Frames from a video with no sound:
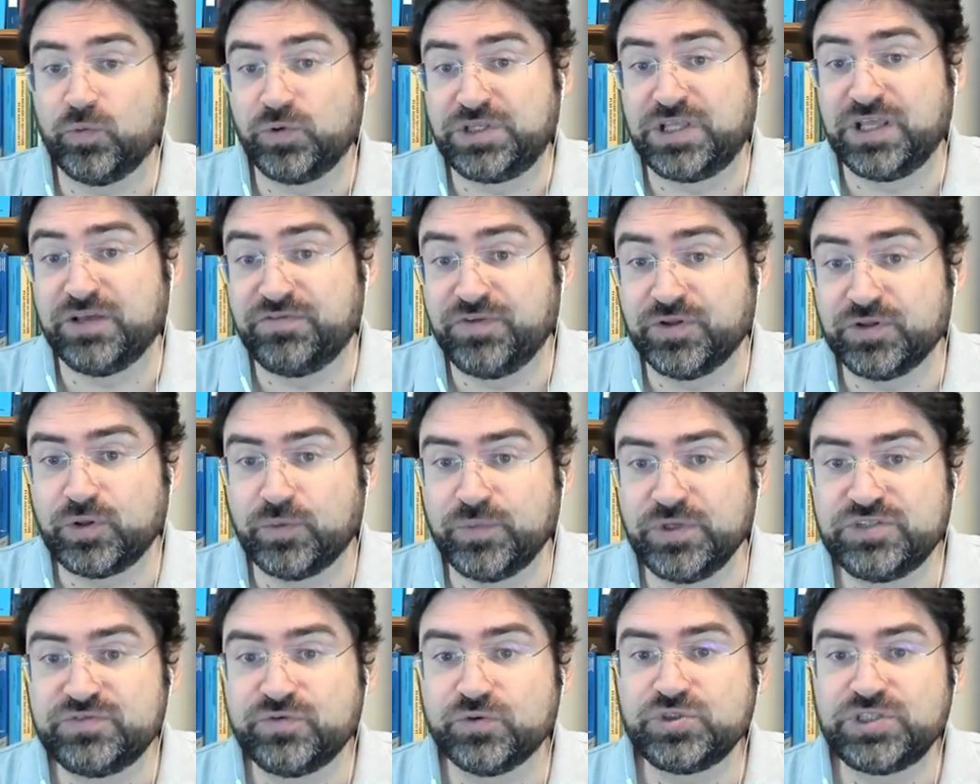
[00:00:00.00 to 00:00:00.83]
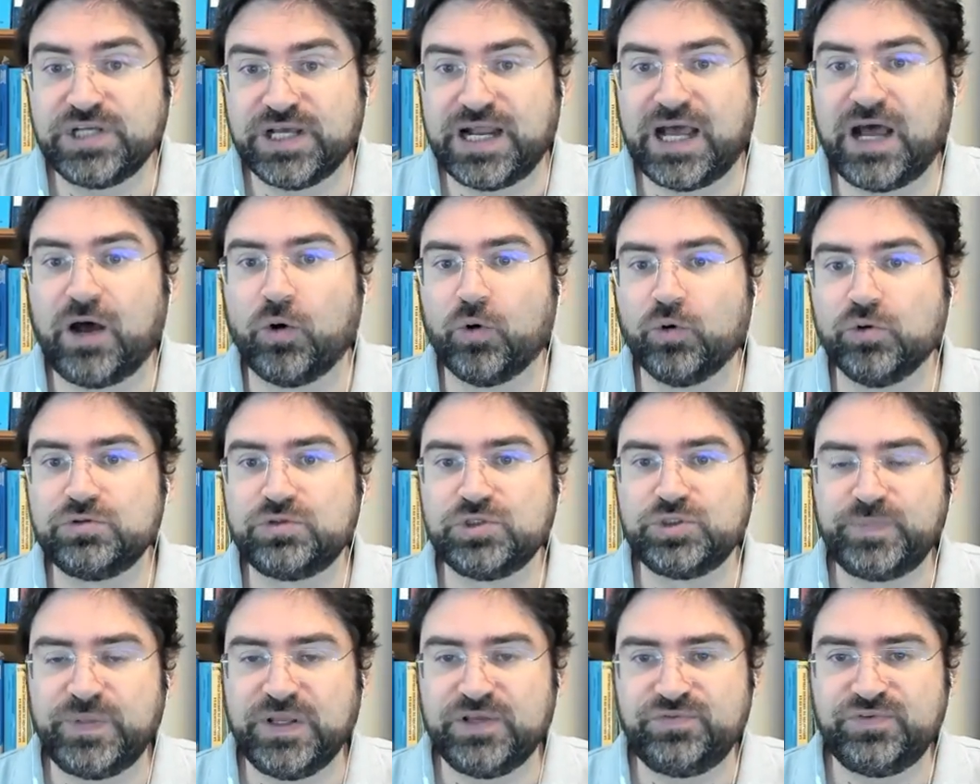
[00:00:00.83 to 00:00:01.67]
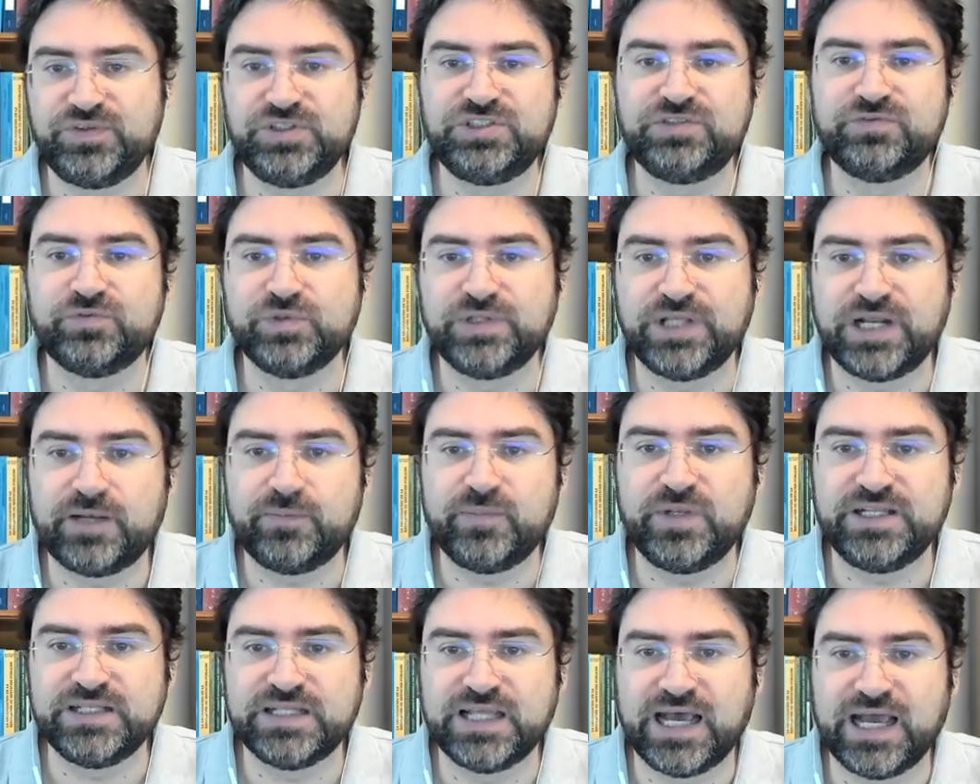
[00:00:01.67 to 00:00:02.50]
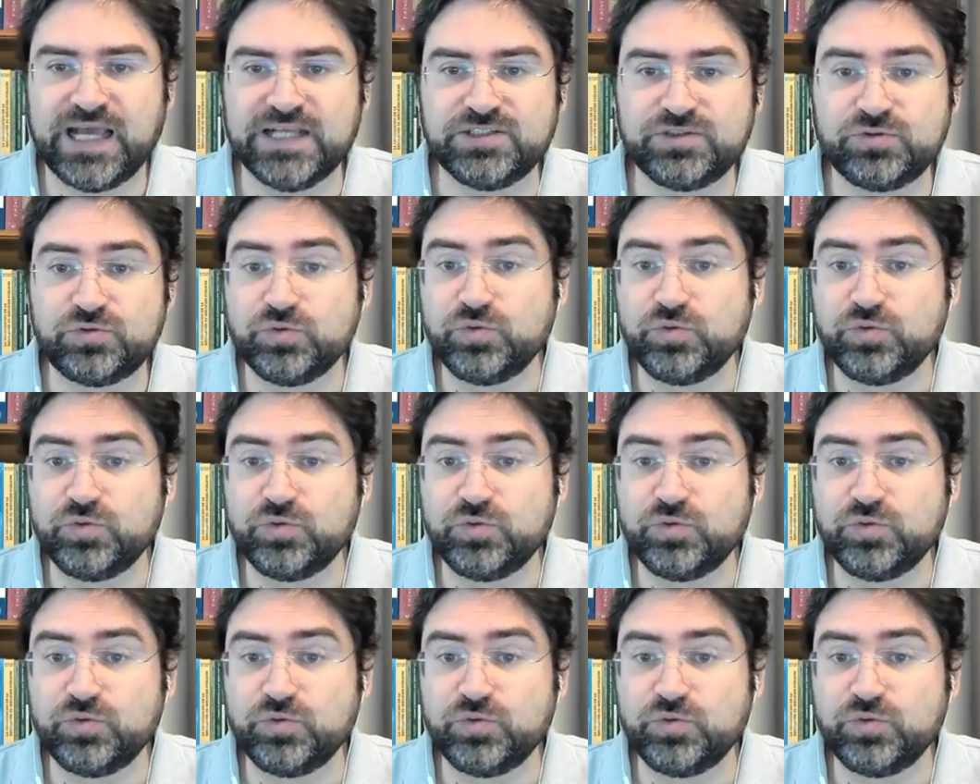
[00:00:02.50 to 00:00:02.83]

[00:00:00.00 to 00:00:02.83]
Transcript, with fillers: o que eventualmente vão gerar outros perfis de vulnerabilidade.